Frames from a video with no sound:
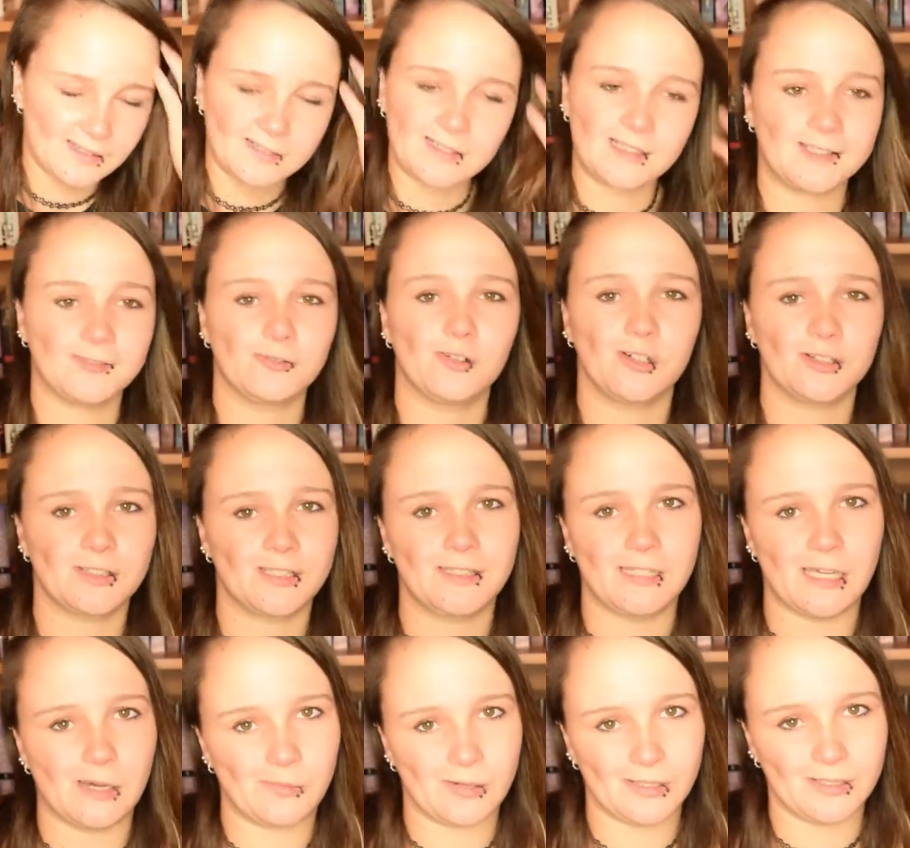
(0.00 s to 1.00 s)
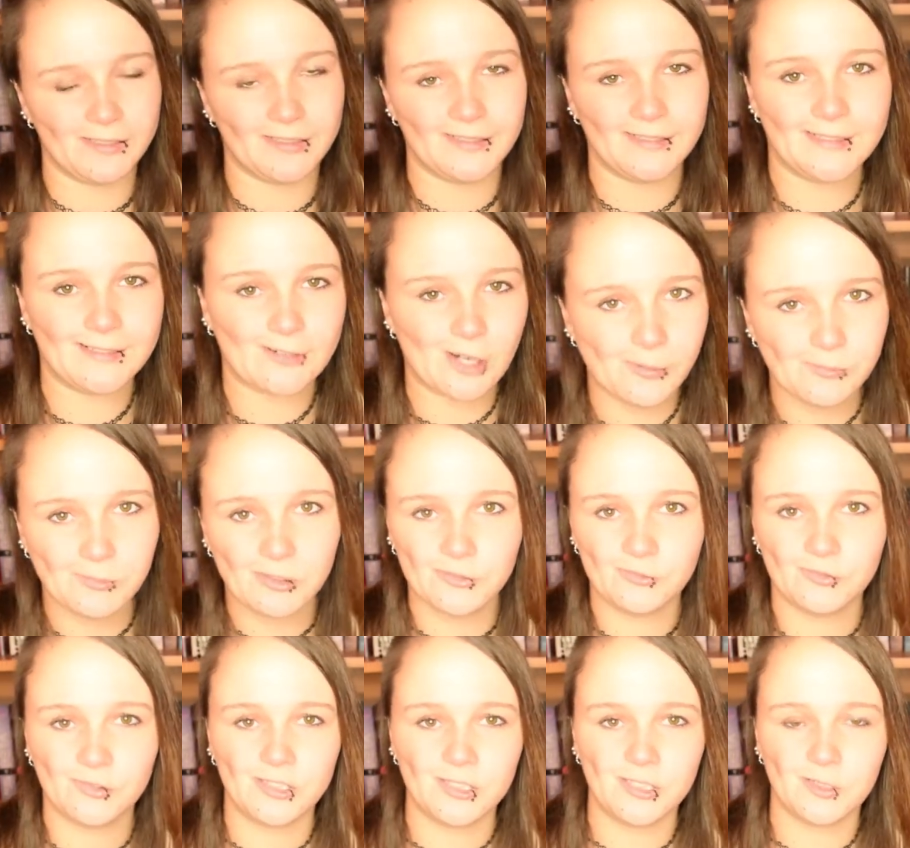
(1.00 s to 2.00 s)
Das folgt dann aber in den
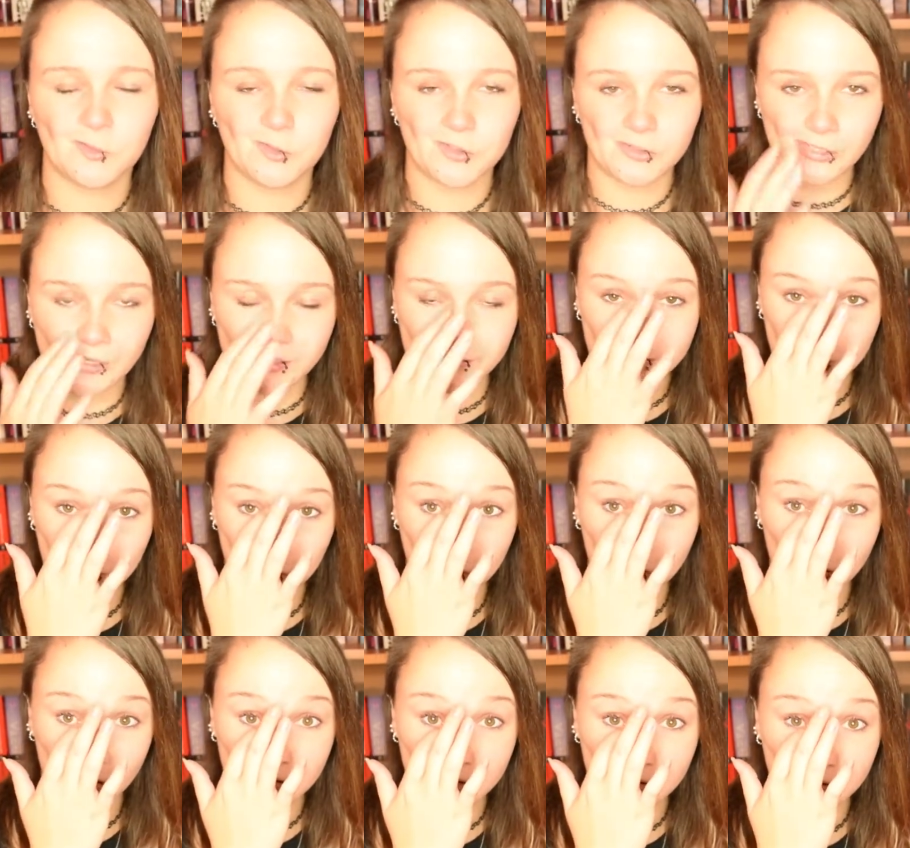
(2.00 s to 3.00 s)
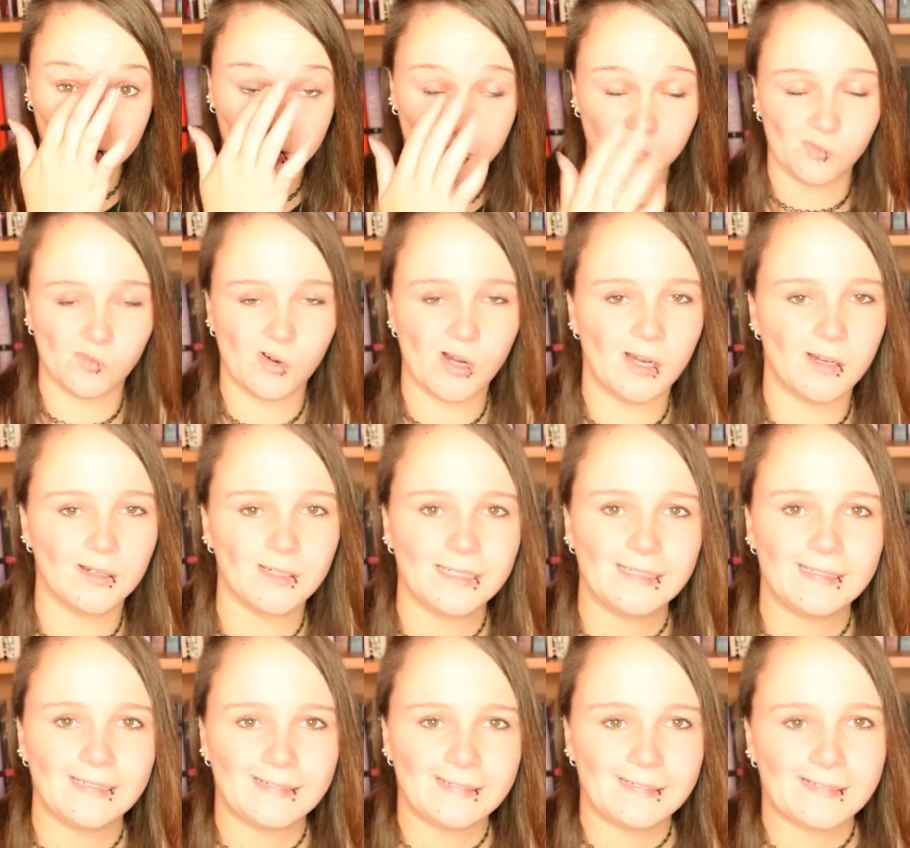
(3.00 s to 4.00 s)
kommenden Videos. Also wenn ihr nur
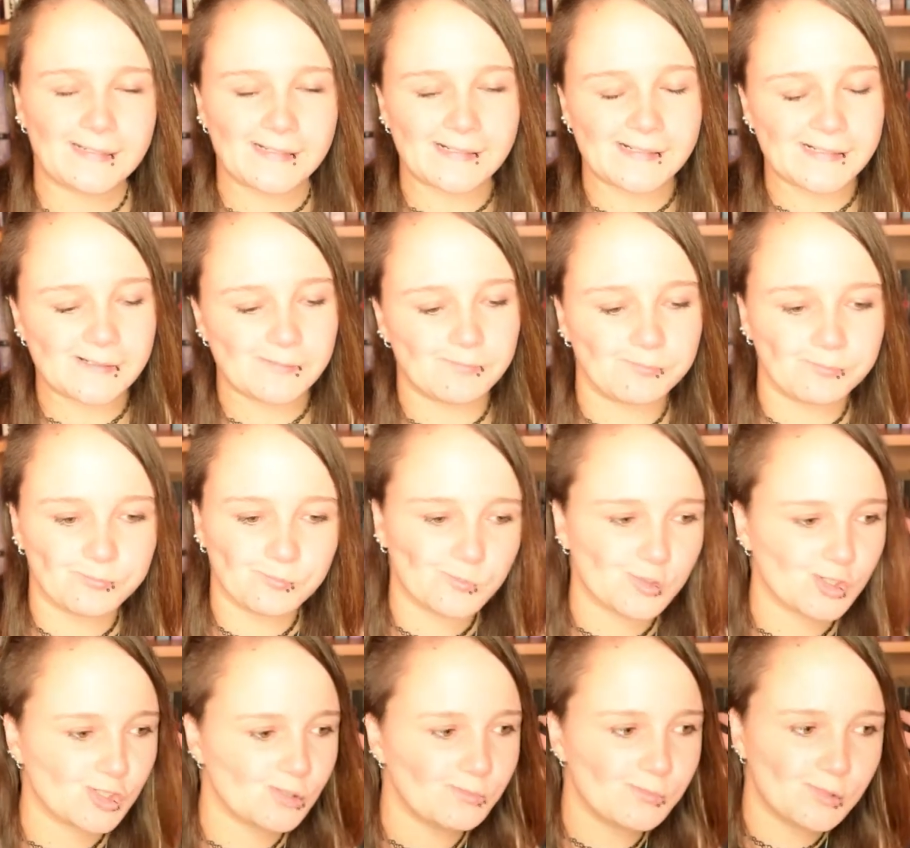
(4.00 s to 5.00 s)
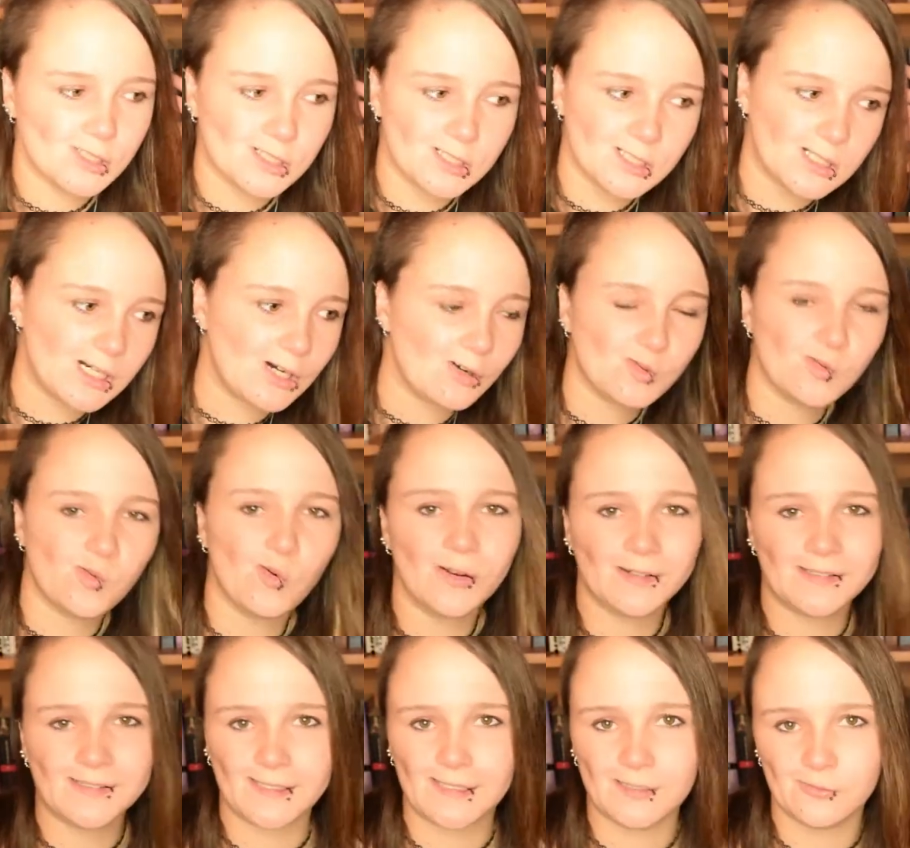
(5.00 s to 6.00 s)
ähm, bestimmte
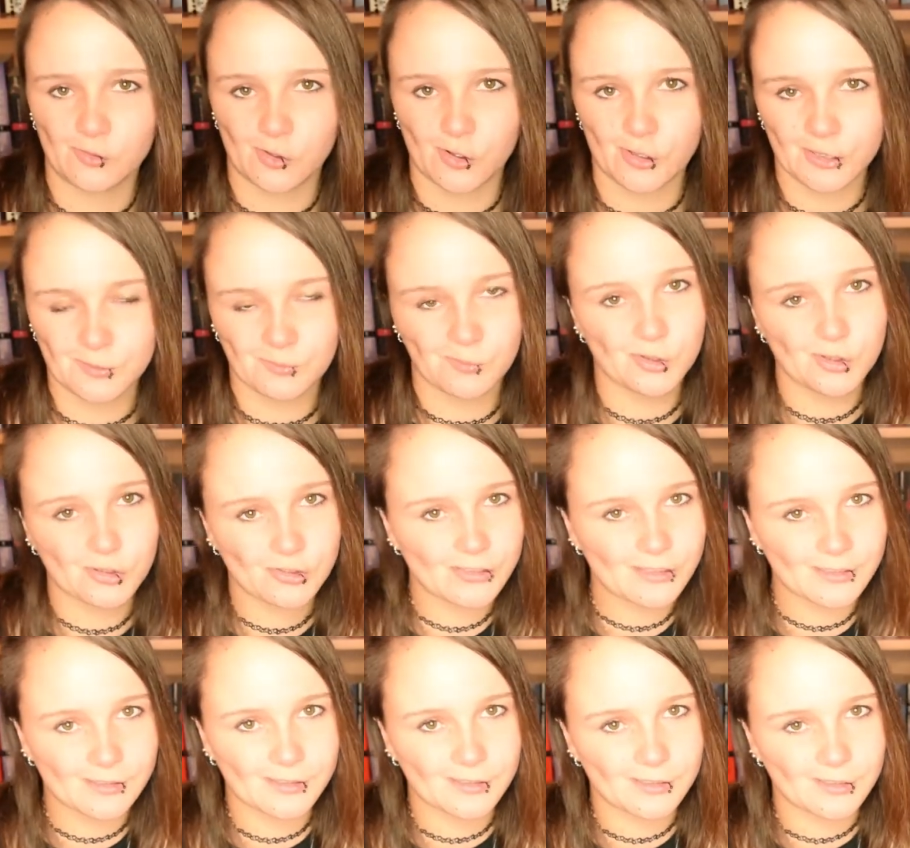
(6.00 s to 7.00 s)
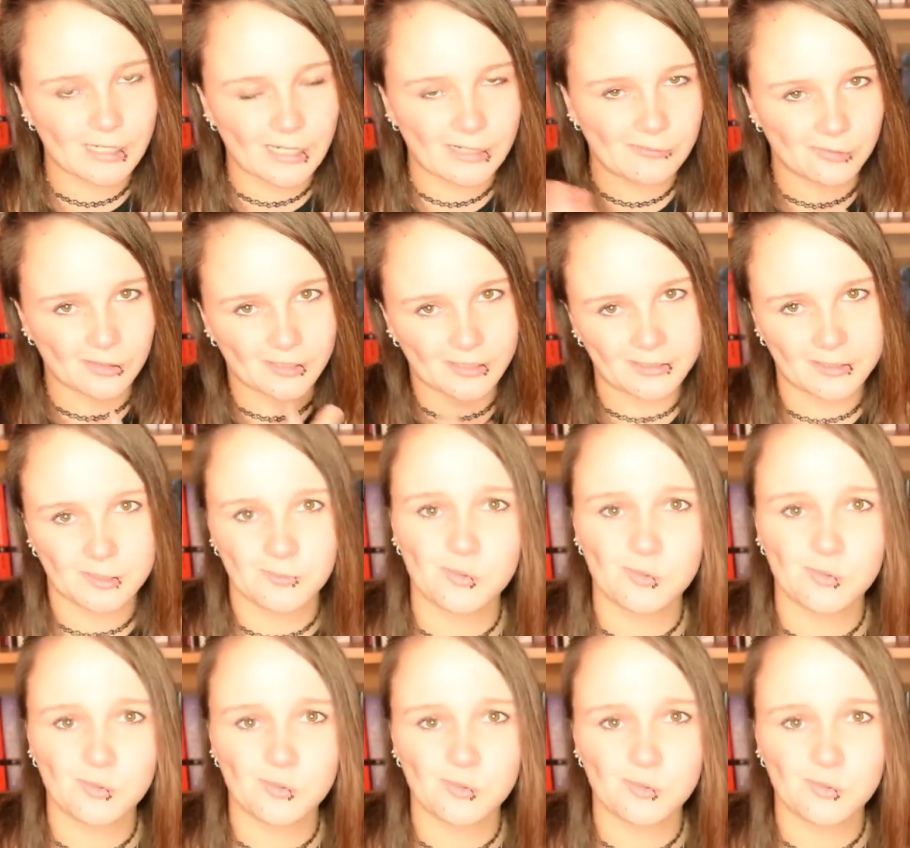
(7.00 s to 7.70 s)
Autoren sehen wollt, müsst ihr einfach nach den